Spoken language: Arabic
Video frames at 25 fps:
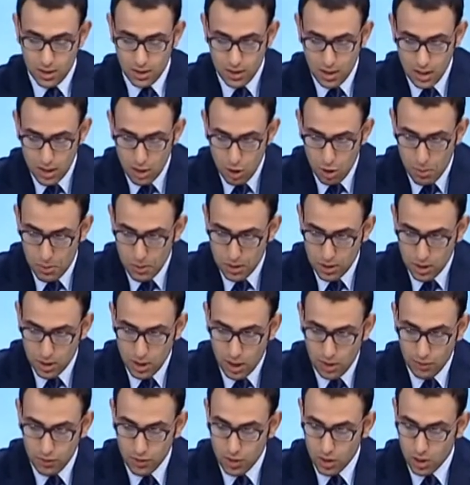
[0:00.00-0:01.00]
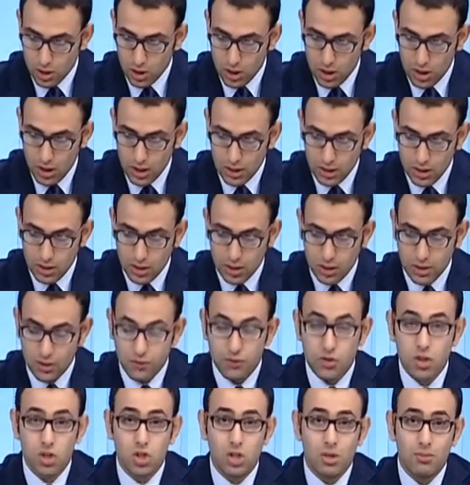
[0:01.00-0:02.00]
النادي وما اتضح في تقرير لجنه
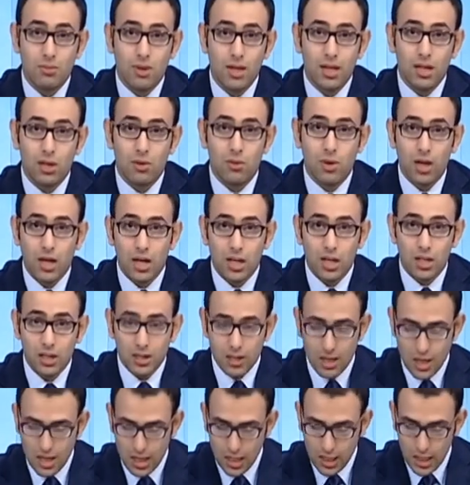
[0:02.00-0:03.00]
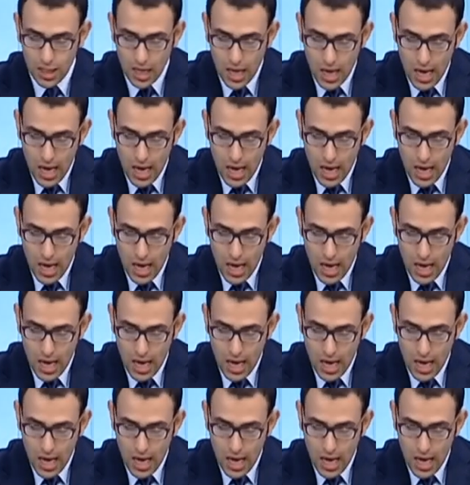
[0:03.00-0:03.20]
التفتيش المالي والاداري